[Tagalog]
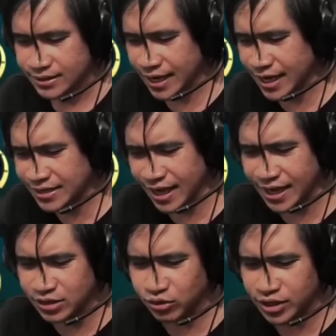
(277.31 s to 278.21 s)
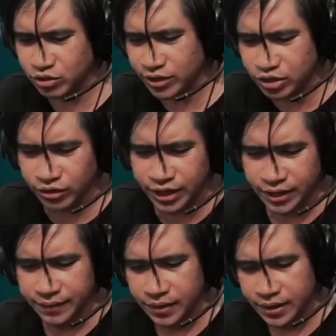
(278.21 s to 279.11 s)
Sayang, sayang! Sorry, sorry,
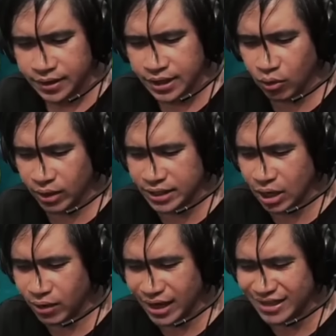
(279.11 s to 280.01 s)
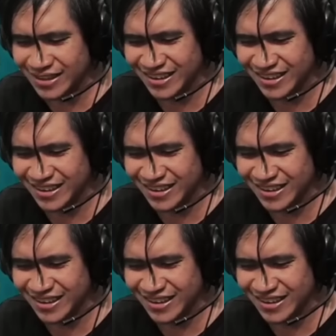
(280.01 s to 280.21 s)
sorry! Yawa, yawa!